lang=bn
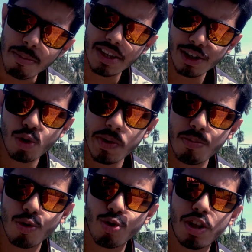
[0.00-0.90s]
আমাদের যে
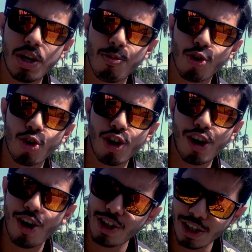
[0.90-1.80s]
গ্রুপের বন্ধুদের নিমন্ত্রণ
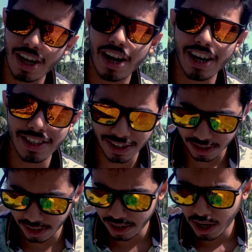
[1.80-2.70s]
করা হয়েছে তারা আসছে